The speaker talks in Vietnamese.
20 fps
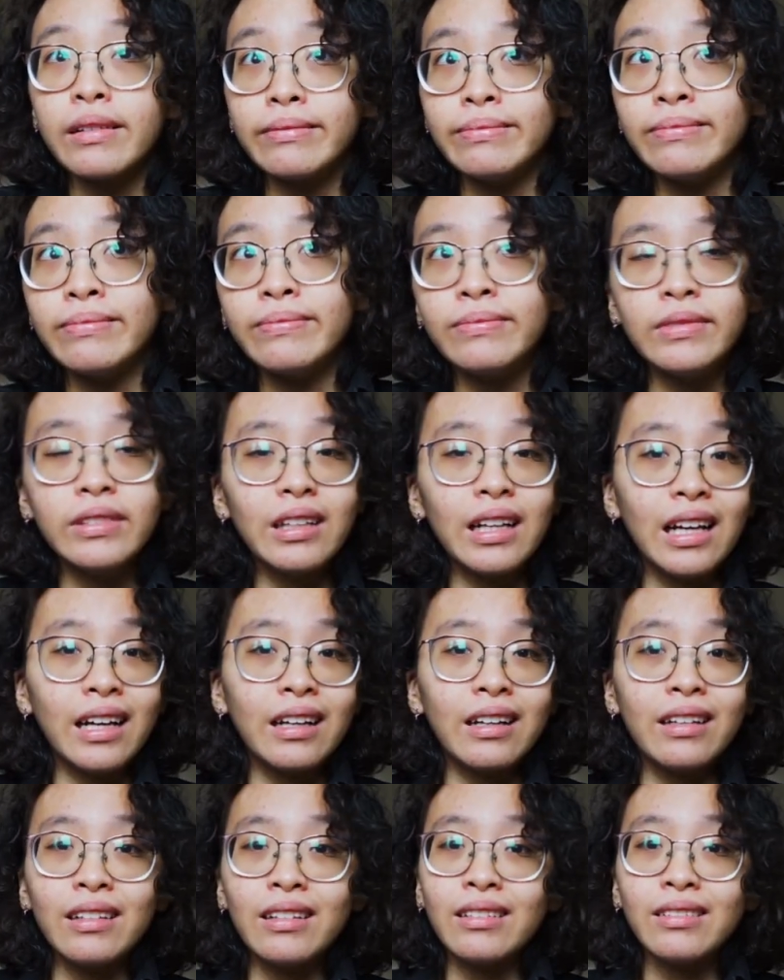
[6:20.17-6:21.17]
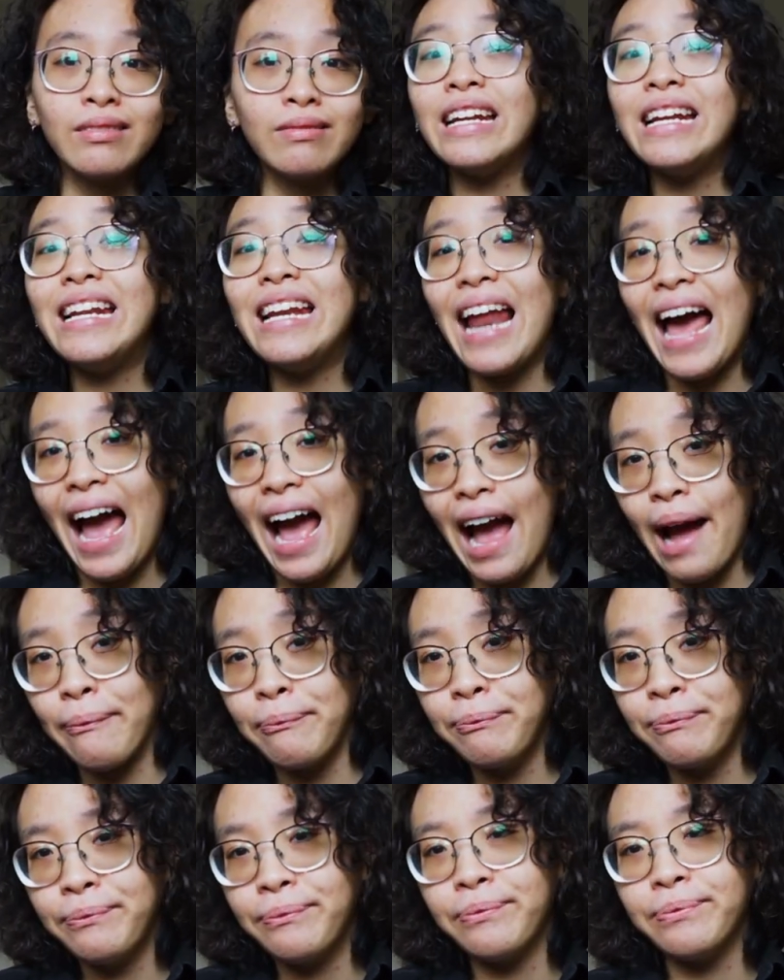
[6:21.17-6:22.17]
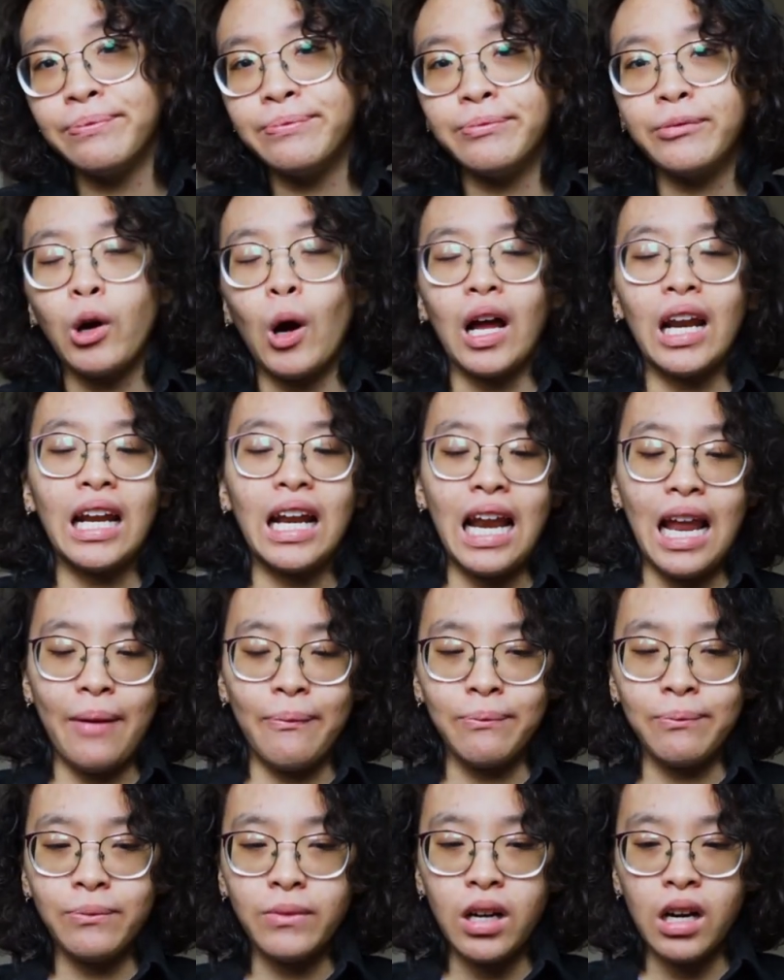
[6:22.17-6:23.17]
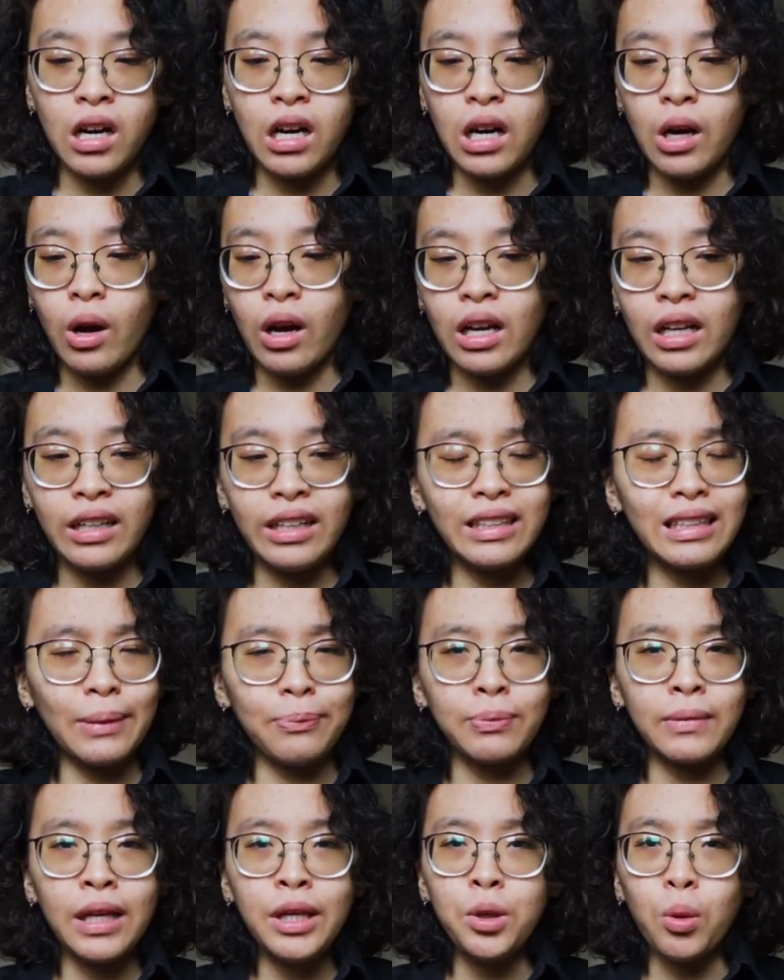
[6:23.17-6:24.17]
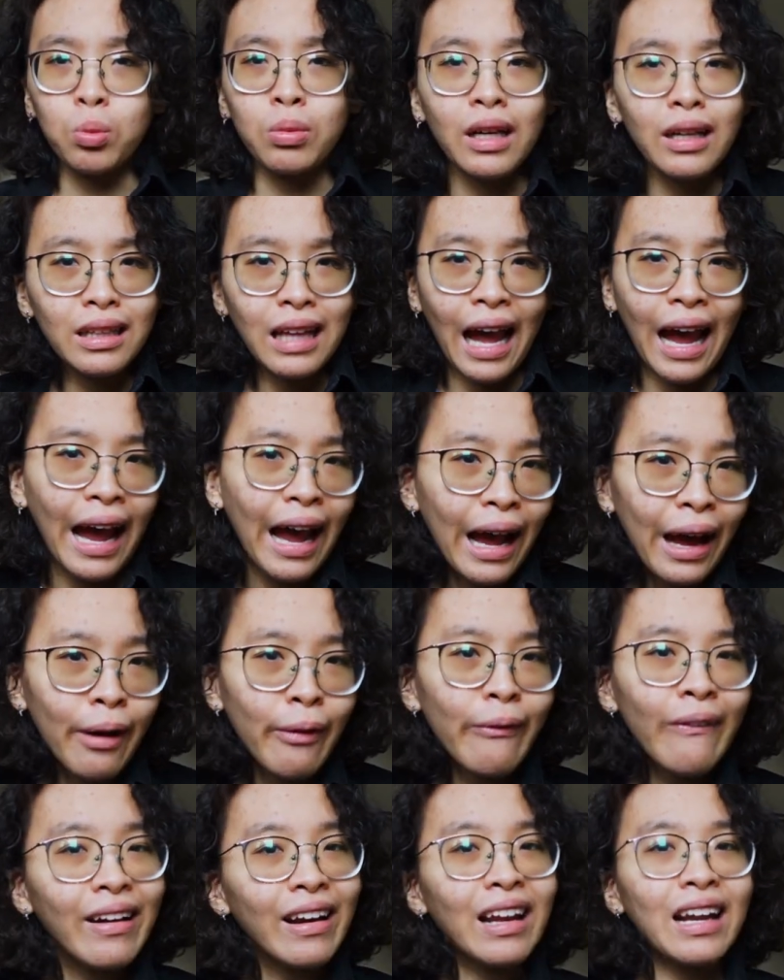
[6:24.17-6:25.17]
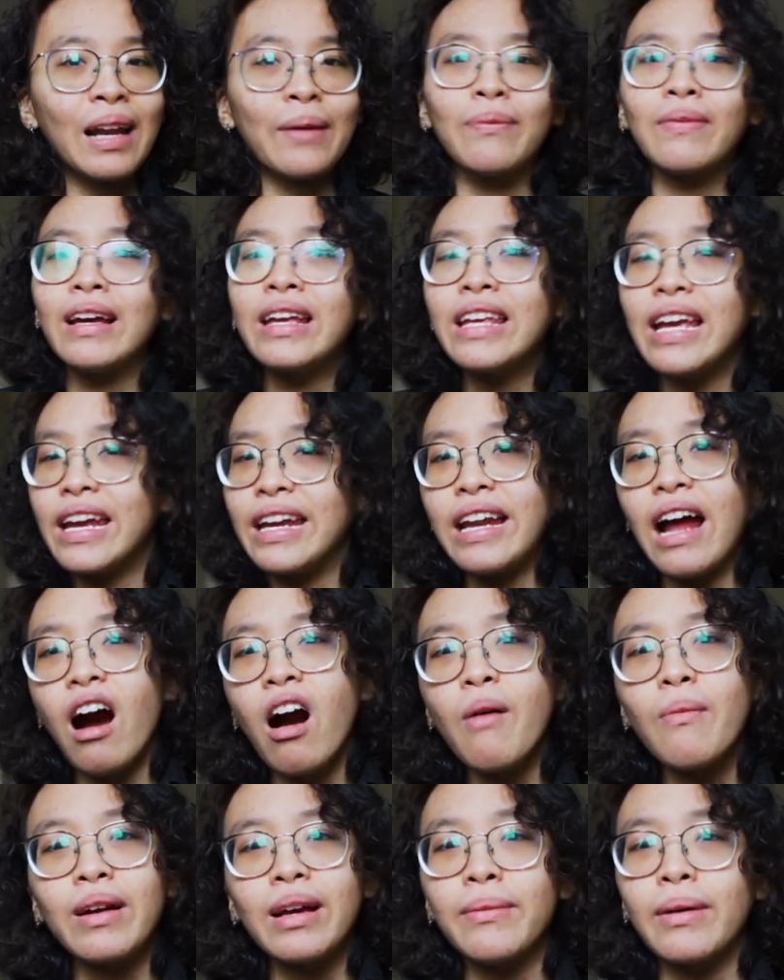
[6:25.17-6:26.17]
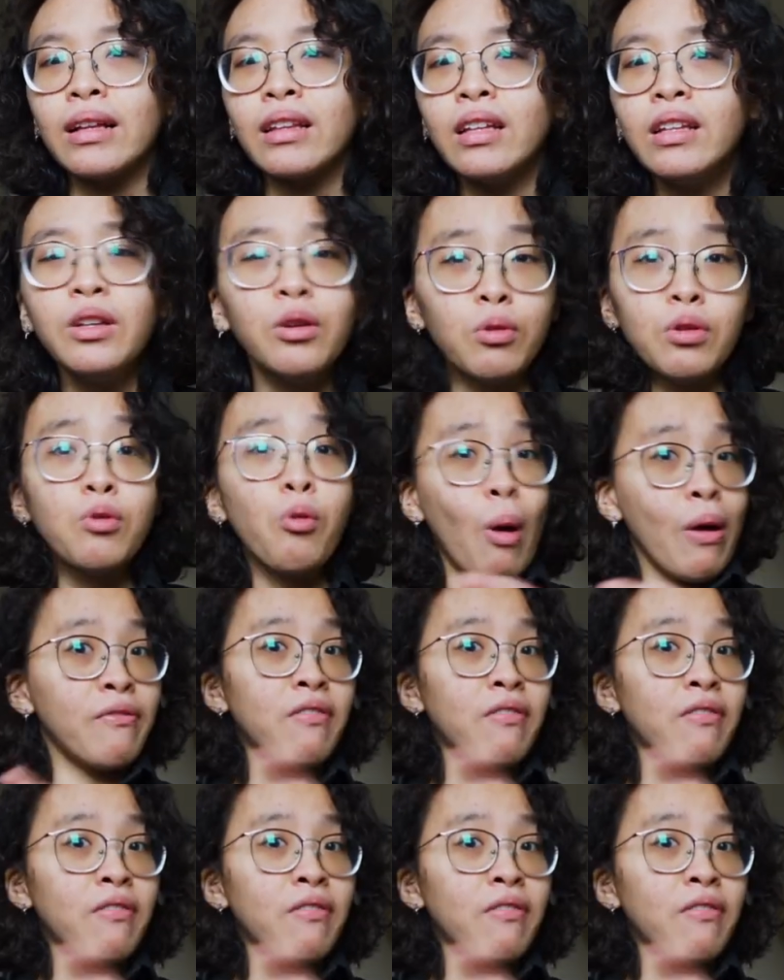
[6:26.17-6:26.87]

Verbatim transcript: như là đi làm, hoặc là đi tập thể dục thể thao, hoặc là làm cái gì đó mà các bạn thích, ví dụ như